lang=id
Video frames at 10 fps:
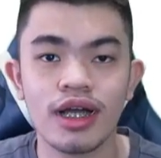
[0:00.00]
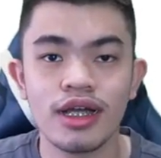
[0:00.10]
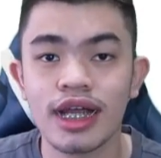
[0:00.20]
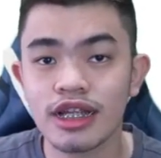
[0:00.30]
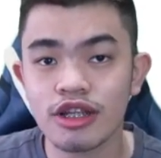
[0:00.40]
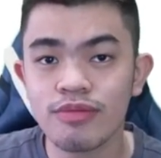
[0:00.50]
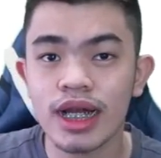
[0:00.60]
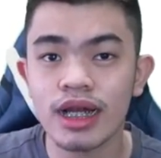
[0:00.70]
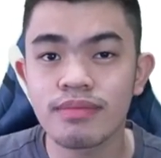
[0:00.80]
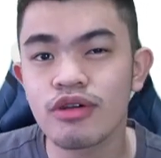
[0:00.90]
dan itu
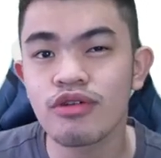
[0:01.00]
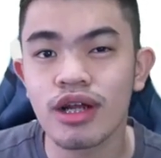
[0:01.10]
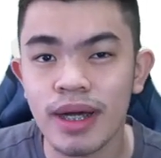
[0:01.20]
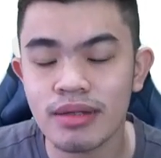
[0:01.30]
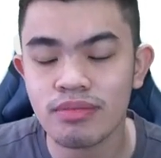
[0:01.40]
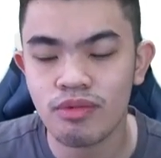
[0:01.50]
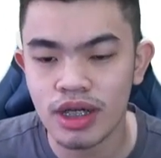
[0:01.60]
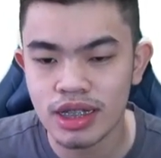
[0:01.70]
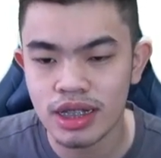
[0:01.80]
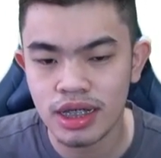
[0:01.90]
bakalan berguna banget
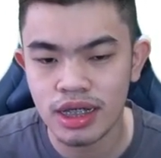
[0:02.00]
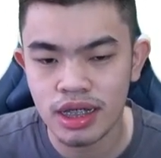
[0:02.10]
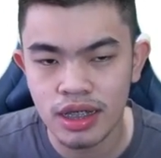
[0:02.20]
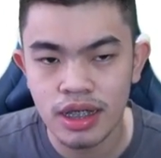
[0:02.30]
buat uh,